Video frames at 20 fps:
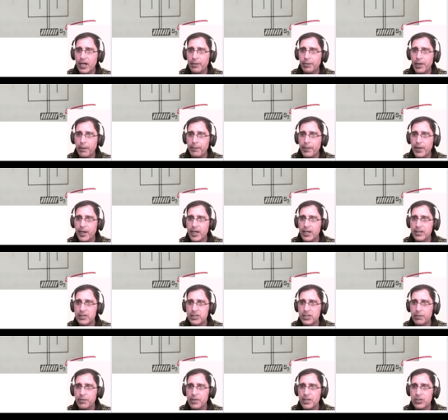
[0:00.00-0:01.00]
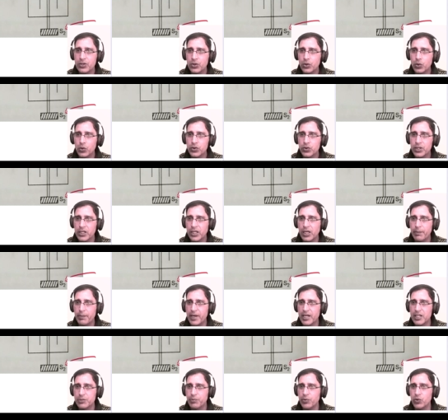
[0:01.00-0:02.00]
आपके पास जब इस नोजल के
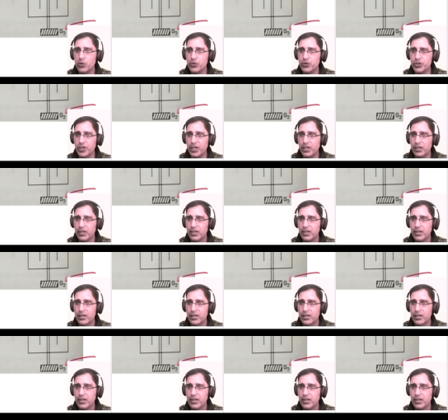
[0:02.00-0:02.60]
पास पहुंचे